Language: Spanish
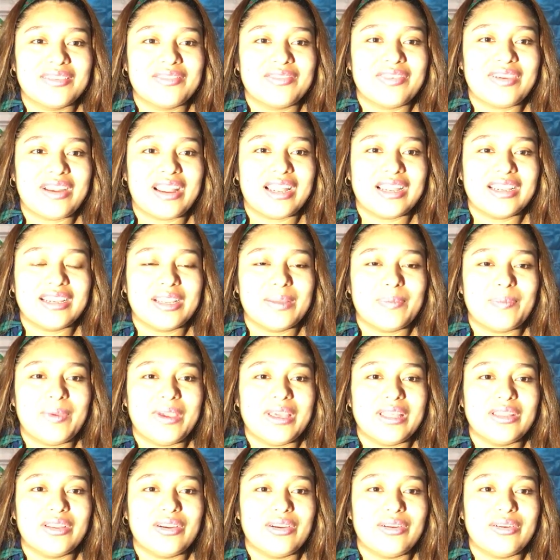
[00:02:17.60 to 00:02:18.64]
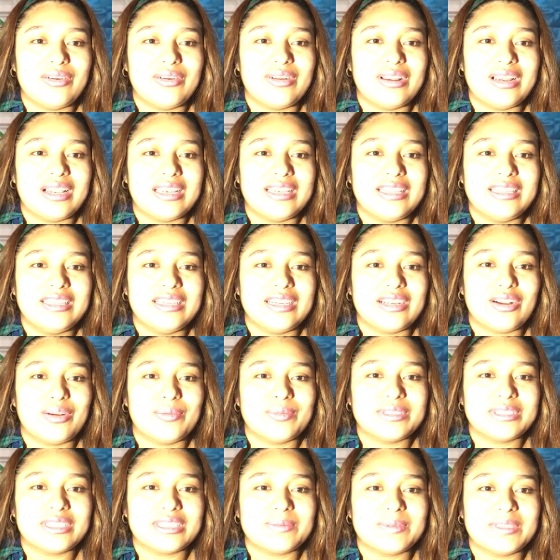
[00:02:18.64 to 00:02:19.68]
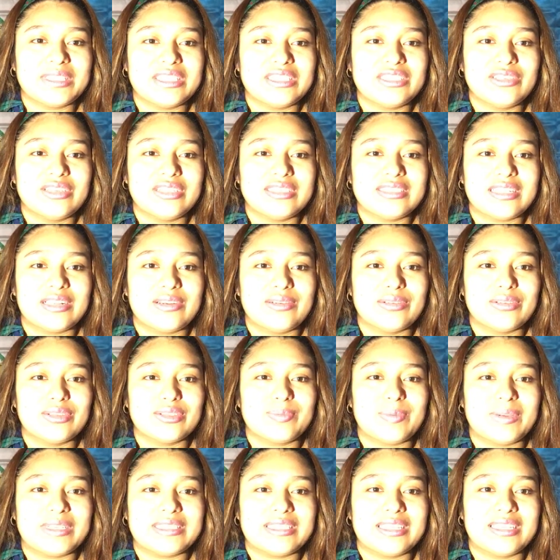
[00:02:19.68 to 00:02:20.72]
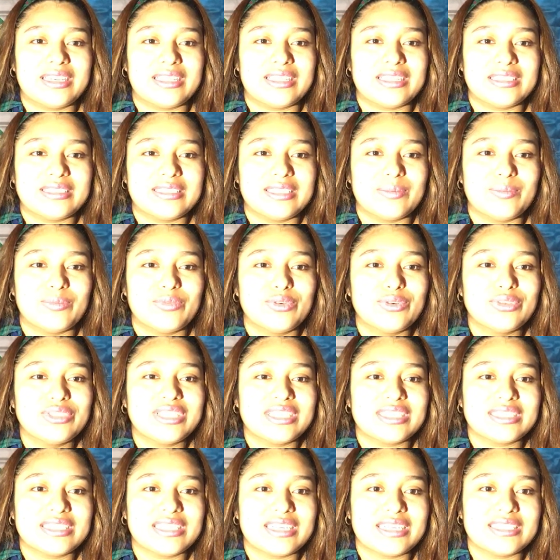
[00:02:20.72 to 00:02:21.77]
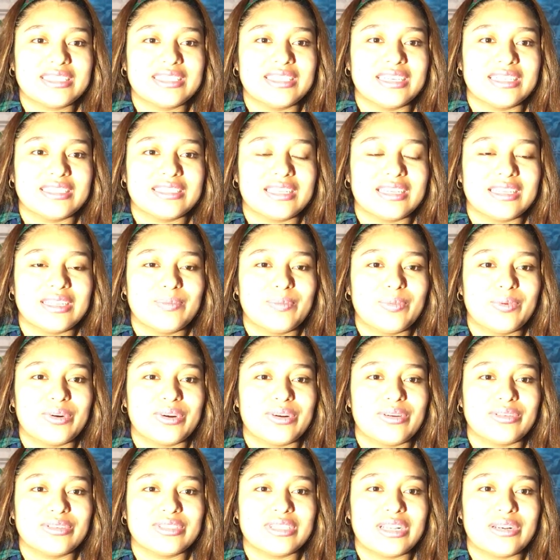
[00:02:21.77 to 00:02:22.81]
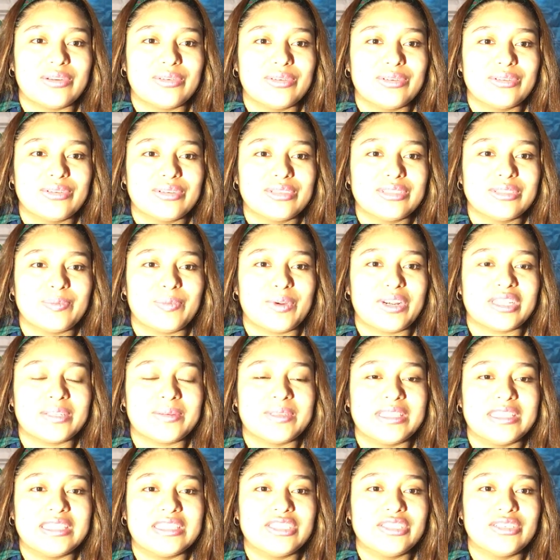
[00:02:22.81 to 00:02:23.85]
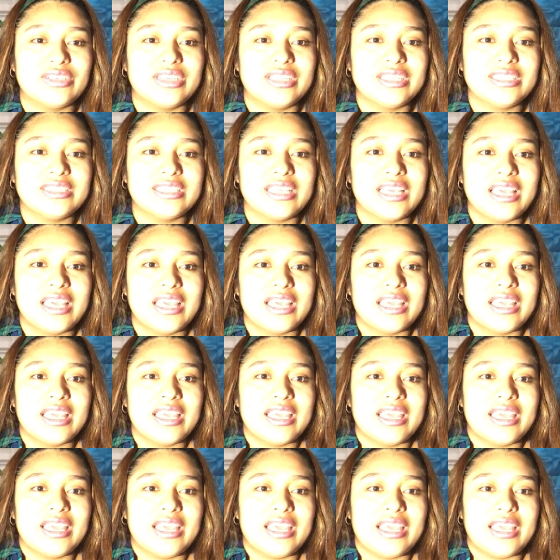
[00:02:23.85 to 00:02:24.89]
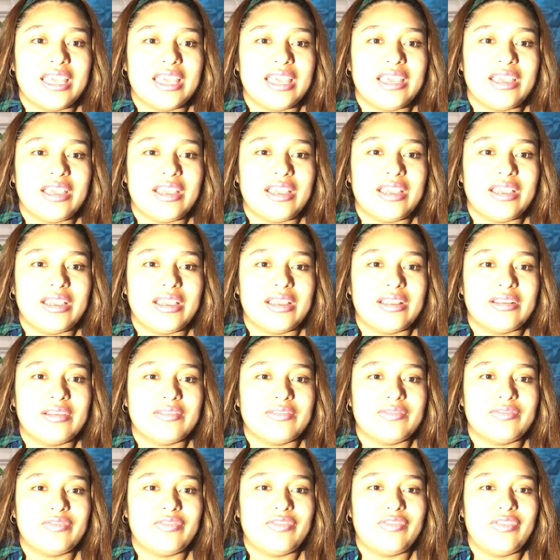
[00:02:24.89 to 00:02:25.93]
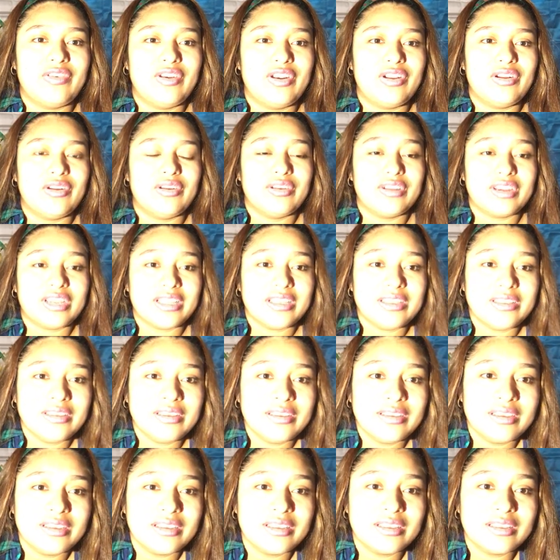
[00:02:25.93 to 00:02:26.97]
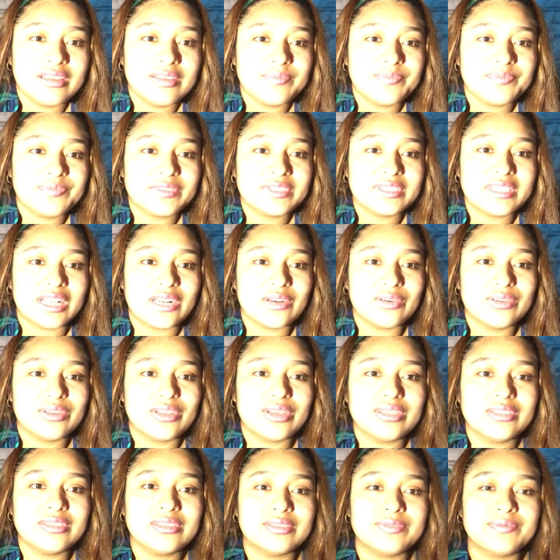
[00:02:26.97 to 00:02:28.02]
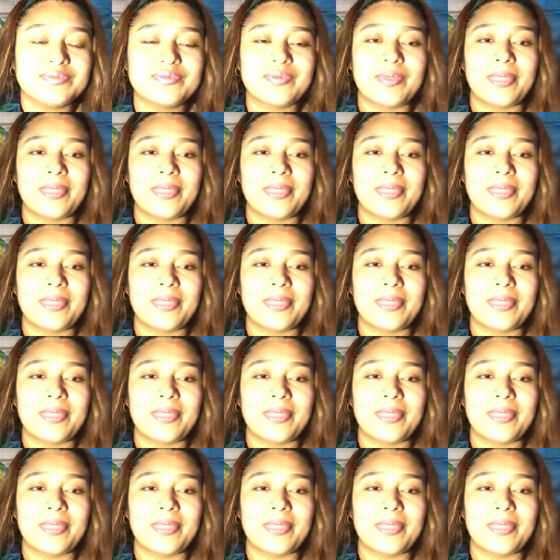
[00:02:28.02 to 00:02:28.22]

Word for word: Frank, Pedro, hola niña, ¿cómo estás? Bendiciones, saludos paisana, dice, muchas gracias ahí por los saludos y por las bendiciones. Eh, Flori, saludos.